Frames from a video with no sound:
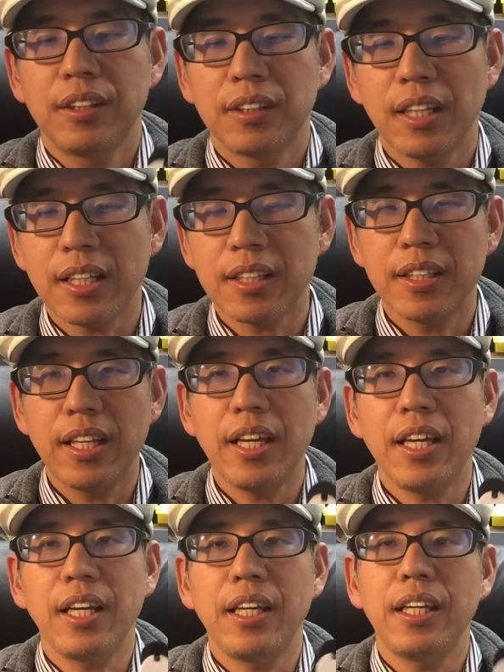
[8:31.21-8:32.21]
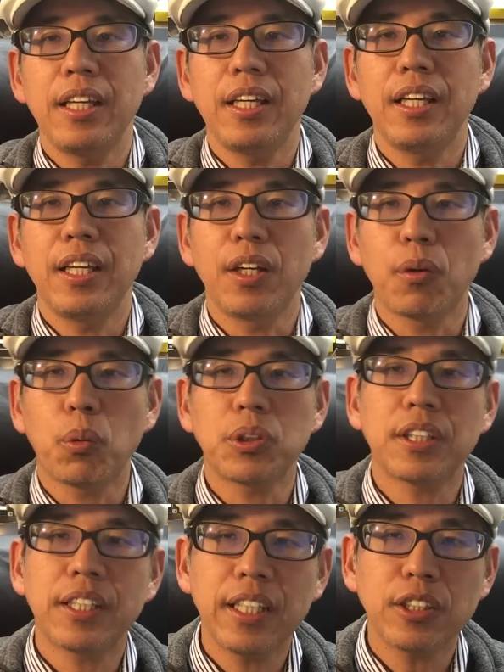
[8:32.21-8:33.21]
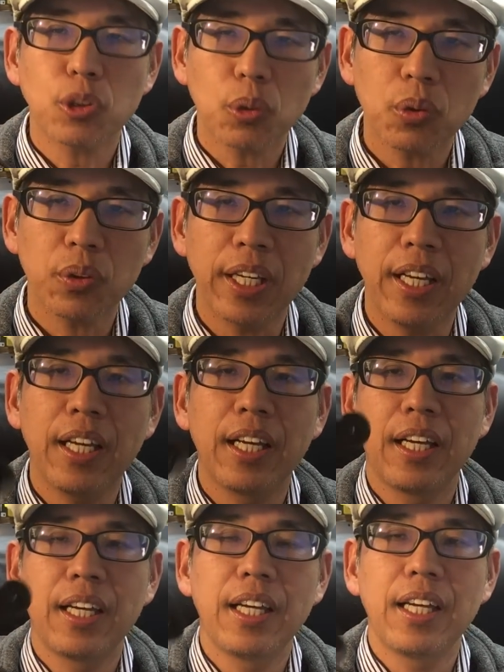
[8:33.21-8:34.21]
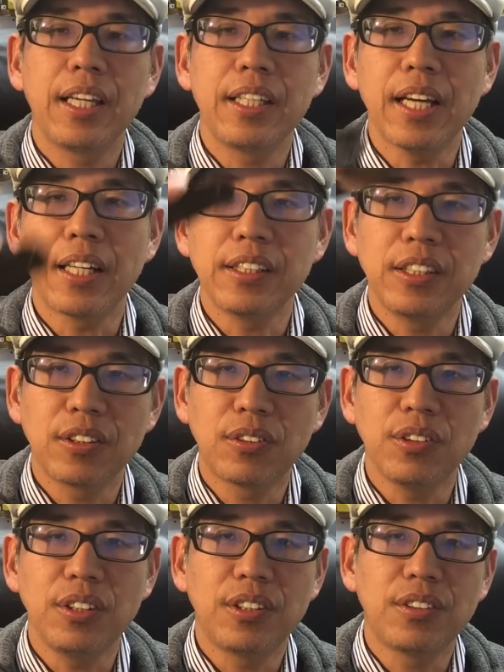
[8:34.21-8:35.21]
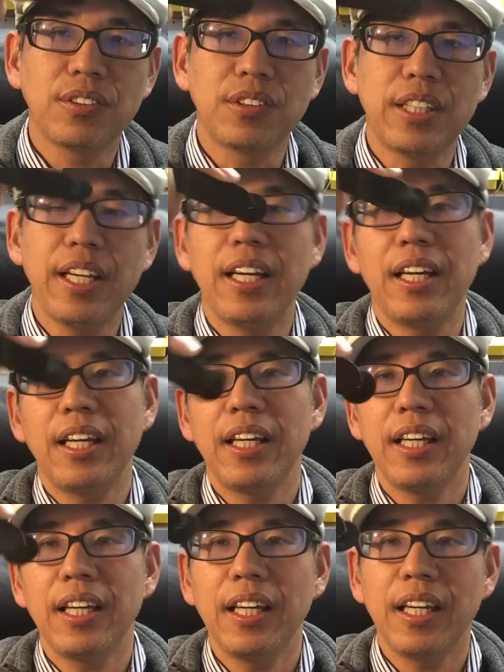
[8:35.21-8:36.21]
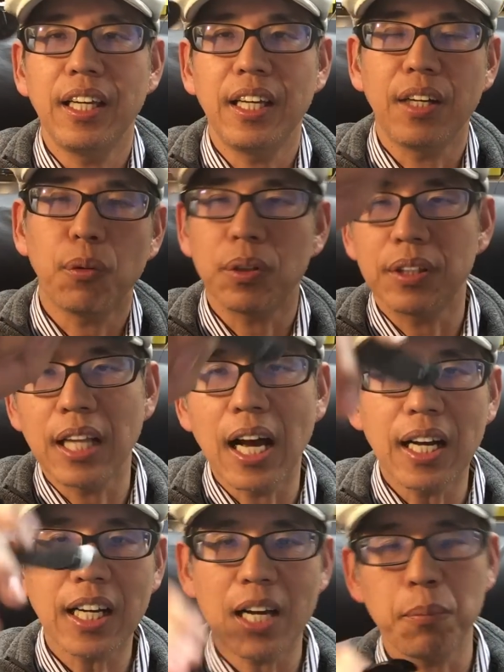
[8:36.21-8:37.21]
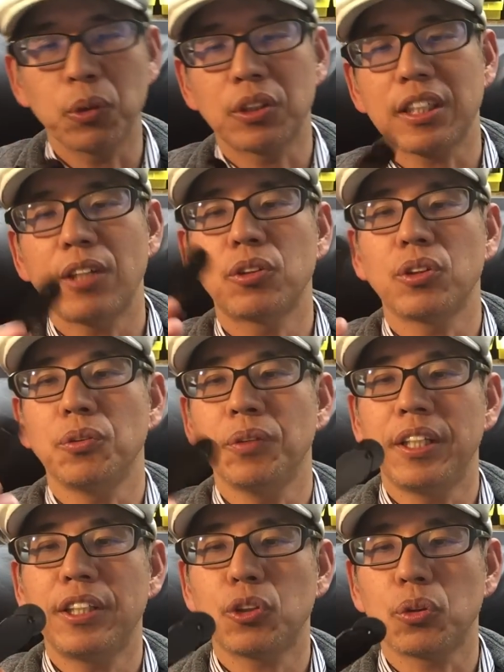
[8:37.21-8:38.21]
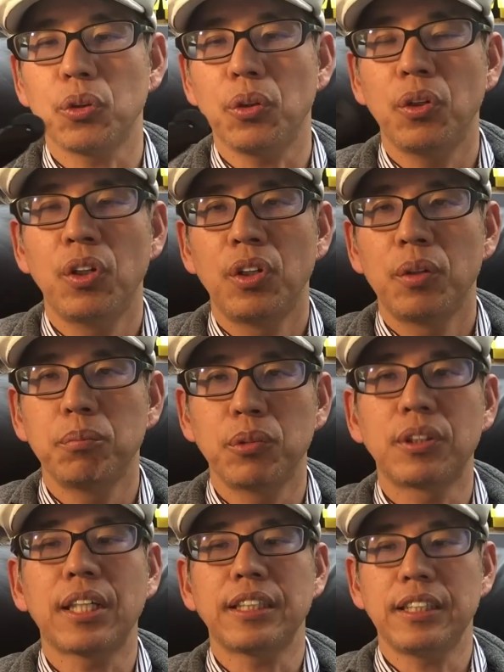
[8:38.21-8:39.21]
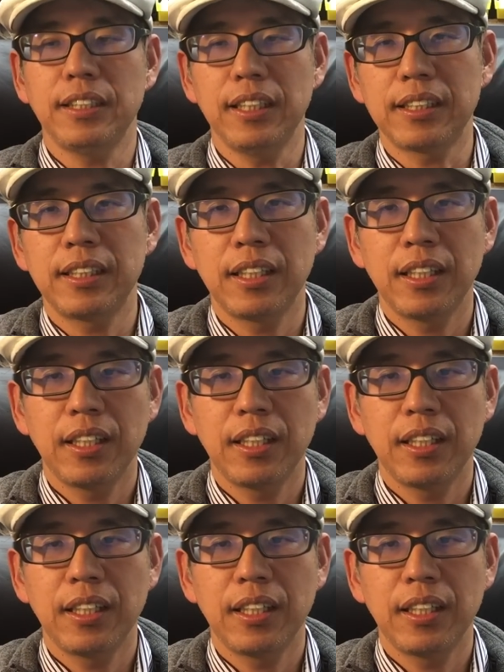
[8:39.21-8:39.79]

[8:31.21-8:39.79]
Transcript: なんで、えこちらねちょっとねやりにくくて、えこれ何回も使うというのはねちょっと難しいです。